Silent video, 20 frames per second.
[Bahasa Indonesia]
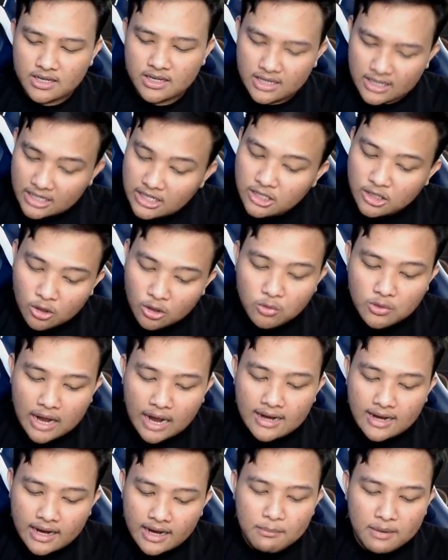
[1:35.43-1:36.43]
Ini your udah
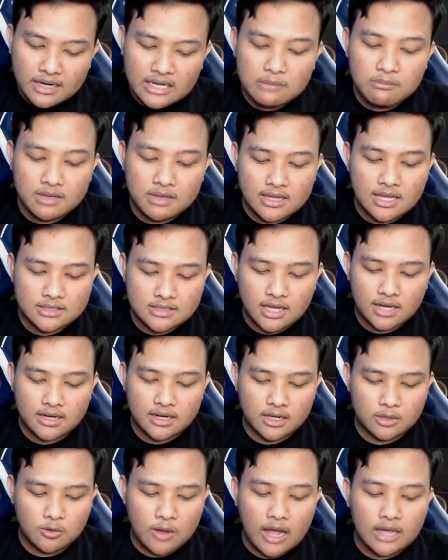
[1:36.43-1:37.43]
ada emang di mid dasarnya
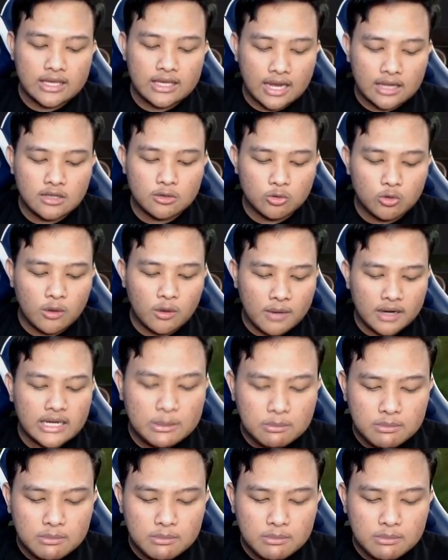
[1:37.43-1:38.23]
gitu Hakikatnya tuh emang